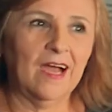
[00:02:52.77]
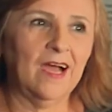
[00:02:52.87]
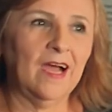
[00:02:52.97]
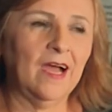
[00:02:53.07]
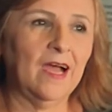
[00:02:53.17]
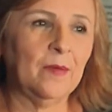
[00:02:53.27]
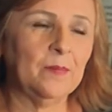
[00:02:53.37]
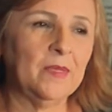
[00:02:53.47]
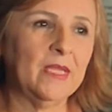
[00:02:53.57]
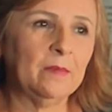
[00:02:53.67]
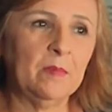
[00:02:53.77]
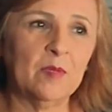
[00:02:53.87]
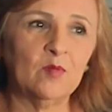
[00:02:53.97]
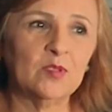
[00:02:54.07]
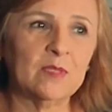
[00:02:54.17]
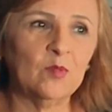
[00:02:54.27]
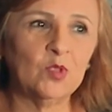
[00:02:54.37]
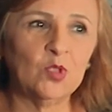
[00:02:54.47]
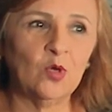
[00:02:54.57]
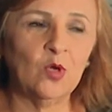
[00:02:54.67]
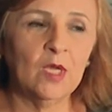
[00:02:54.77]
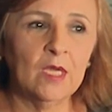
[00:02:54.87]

Ah, mira, a mí me gusta mucho